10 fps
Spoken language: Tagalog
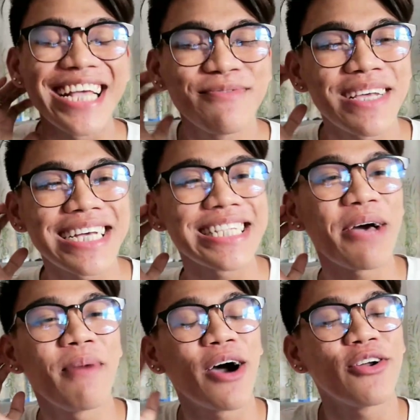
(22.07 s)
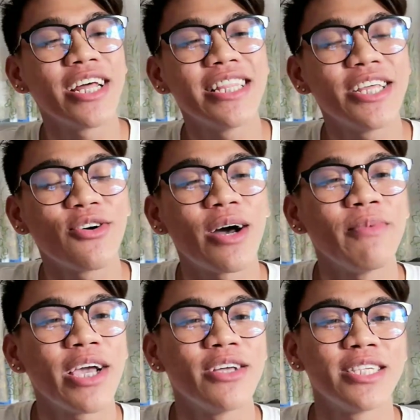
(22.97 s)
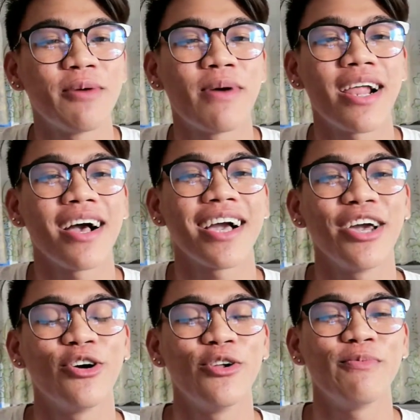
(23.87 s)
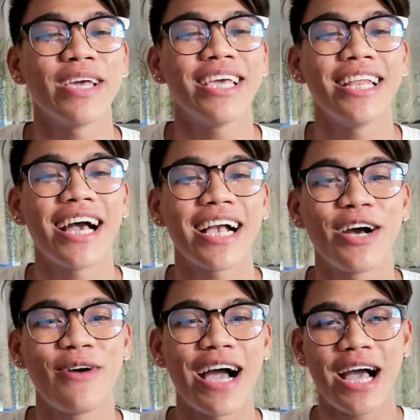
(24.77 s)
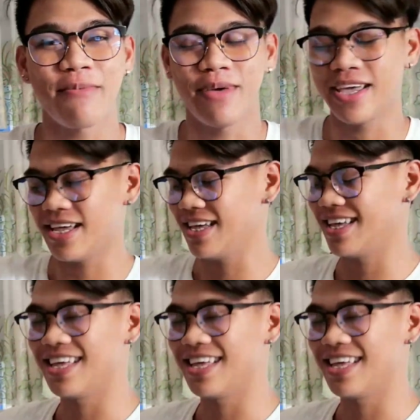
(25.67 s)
guys, may kasama ako. Nandito kami ngayon sa Barangay Hall. May ginagawa kami.